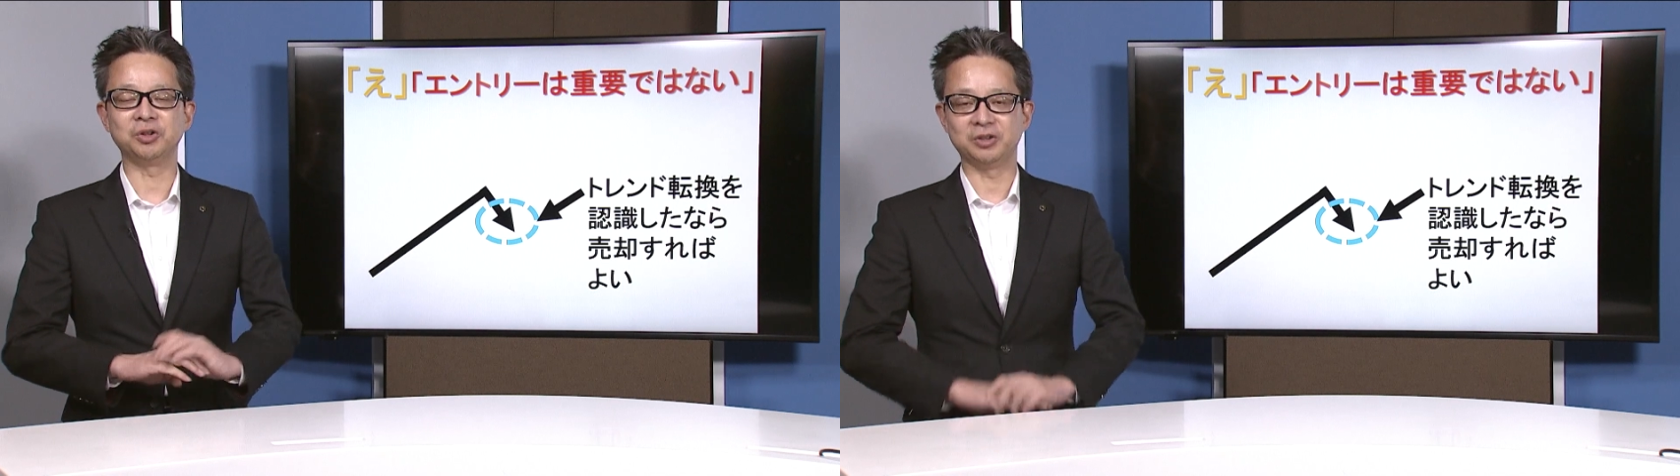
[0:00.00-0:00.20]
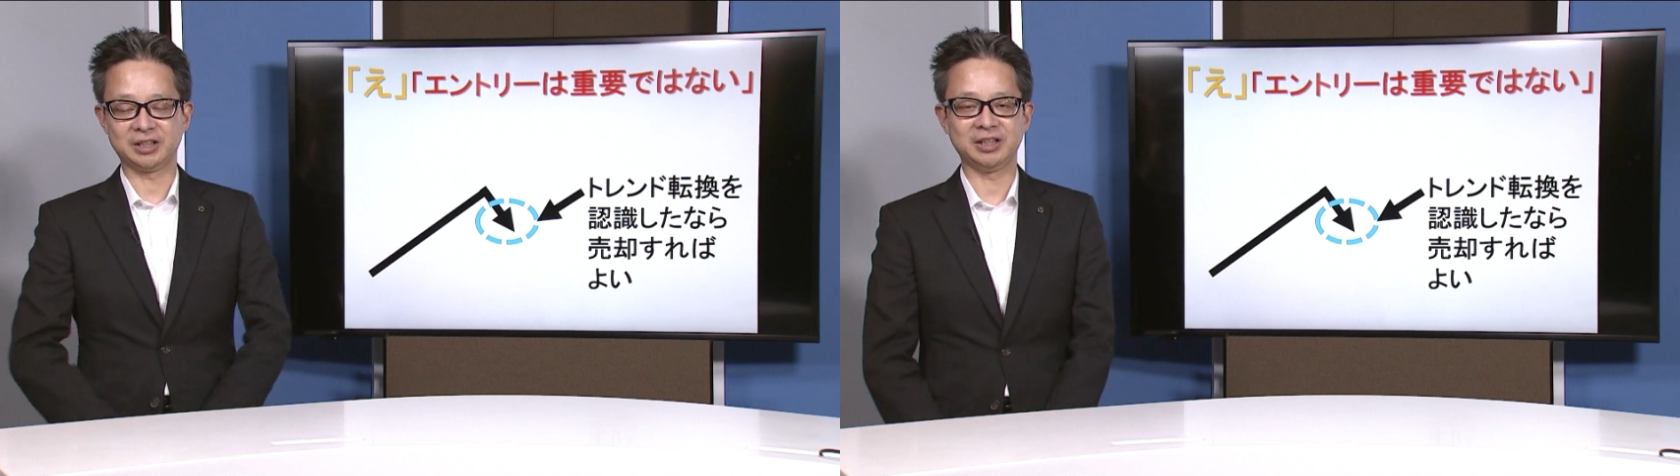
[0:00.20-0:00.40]

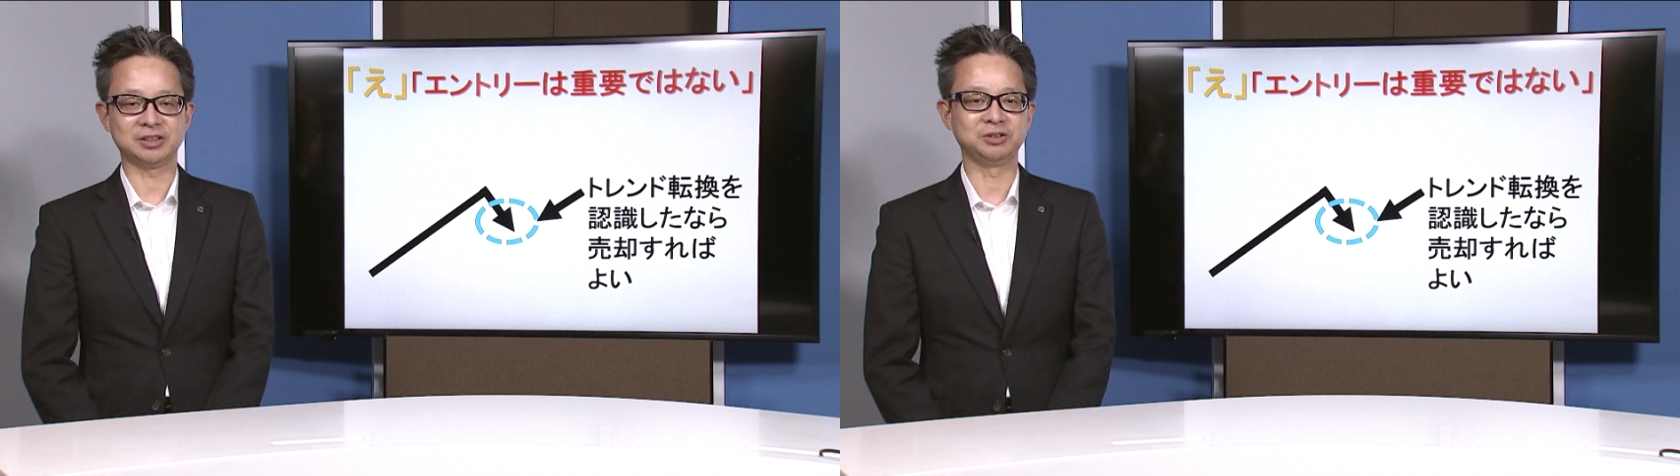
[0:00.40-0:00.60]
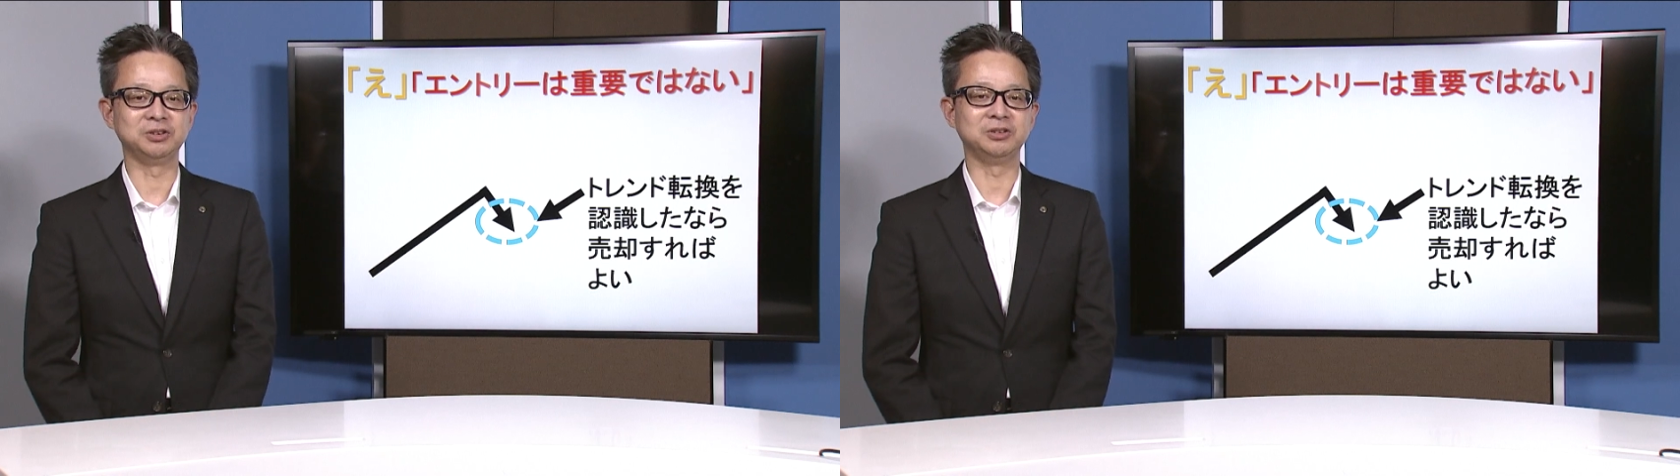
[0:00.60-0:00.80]
ような気が
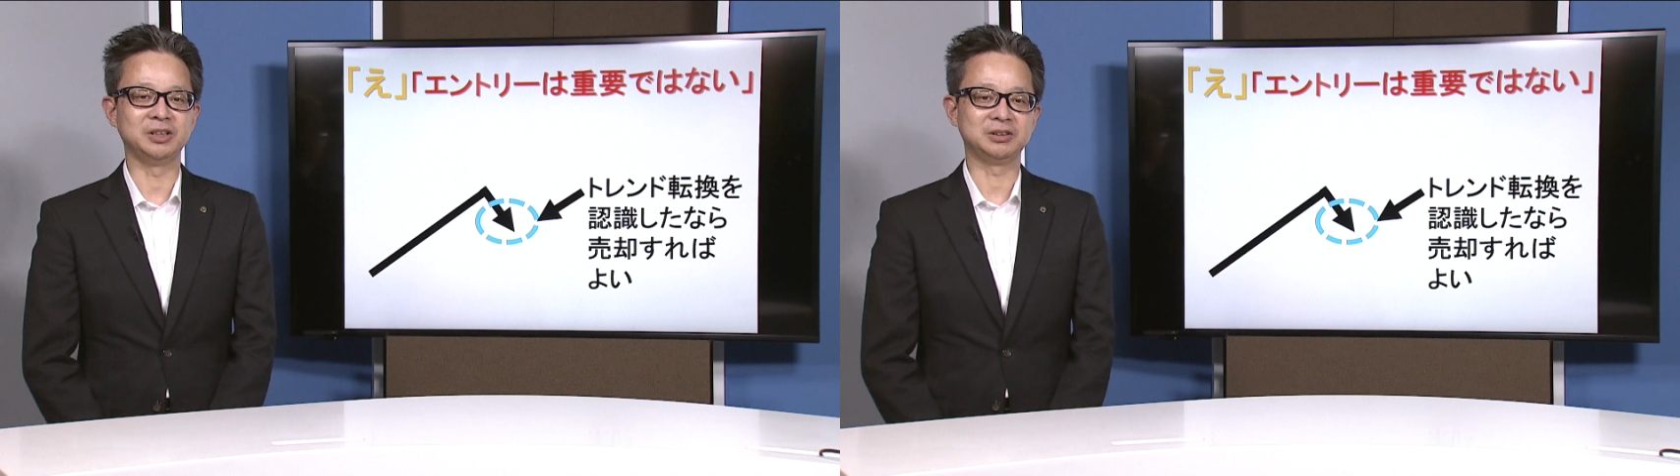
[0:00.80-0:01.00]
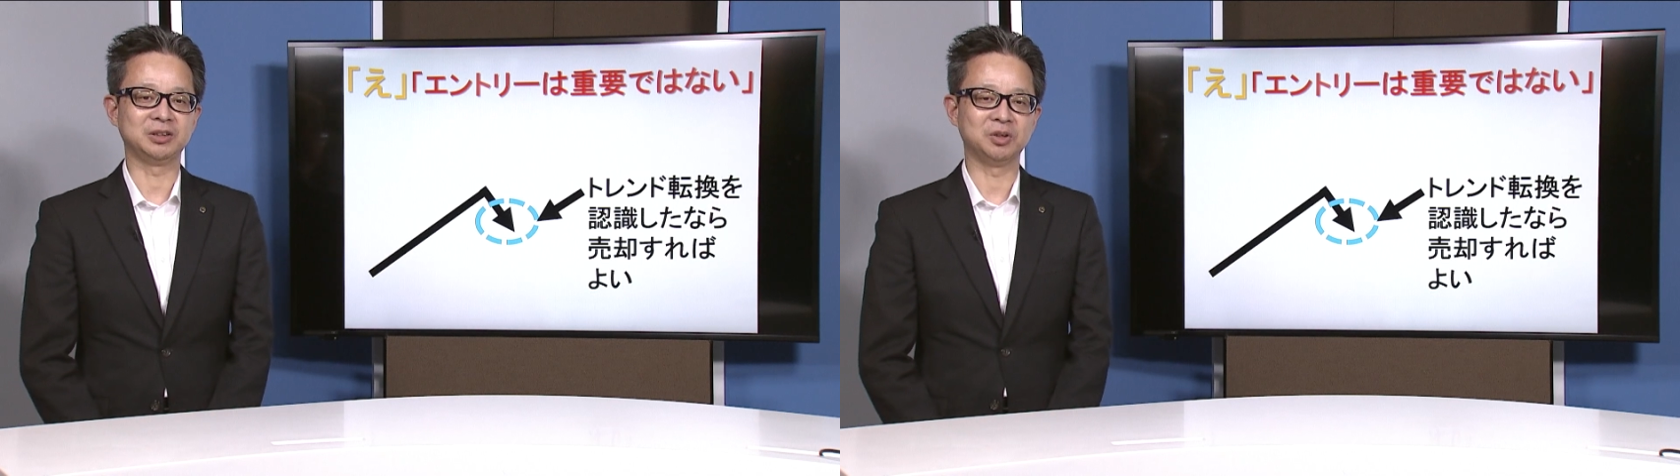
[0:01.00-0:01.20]
するん
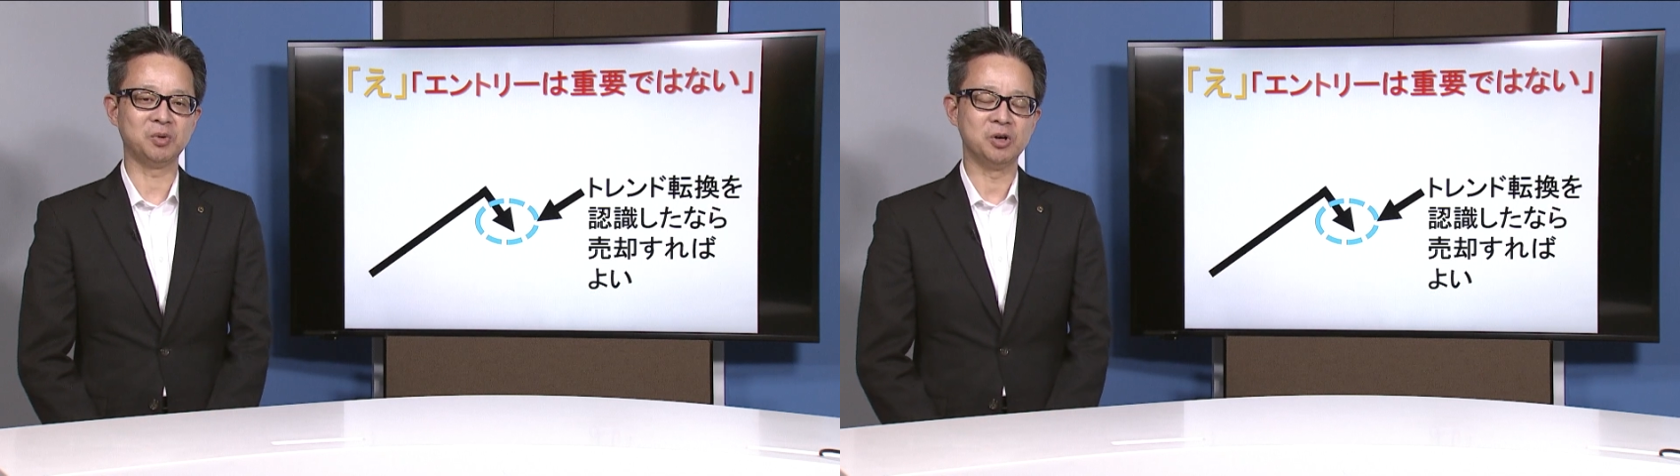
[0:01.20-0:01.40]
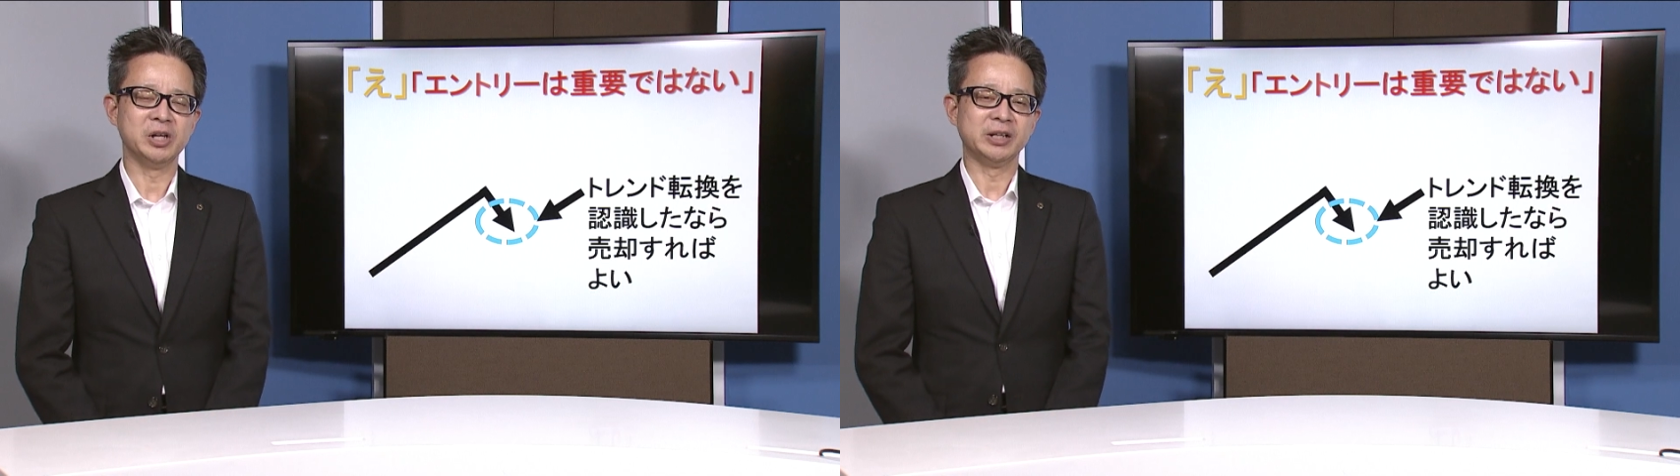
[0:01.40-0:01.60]
ですけど
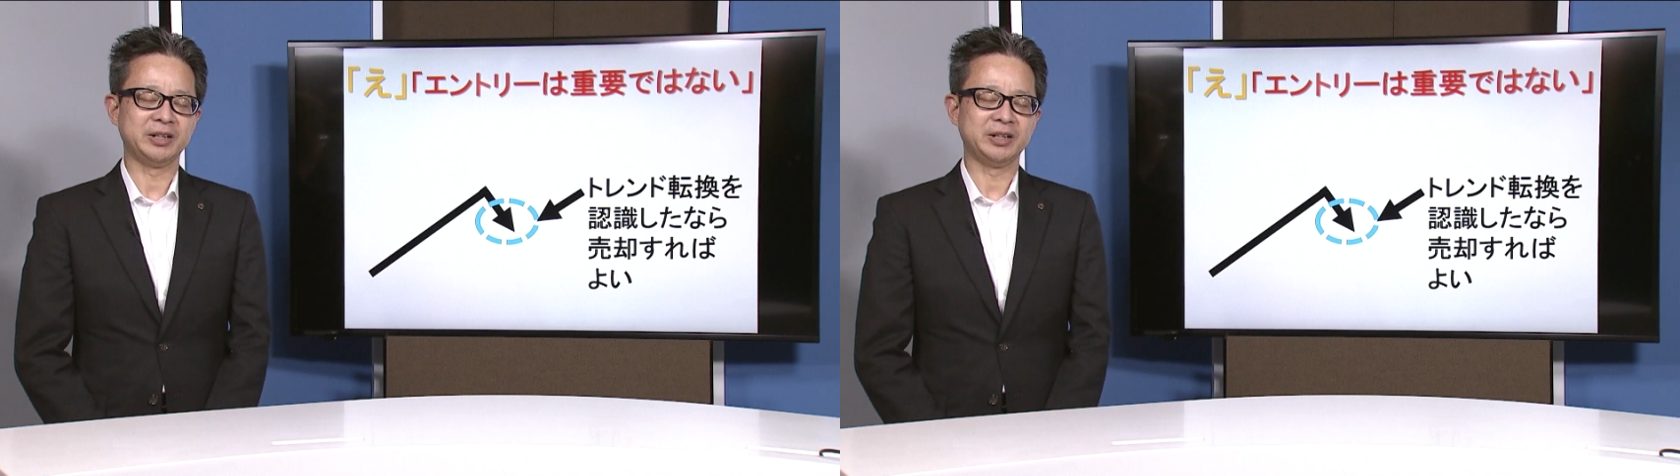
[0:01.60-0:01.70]
も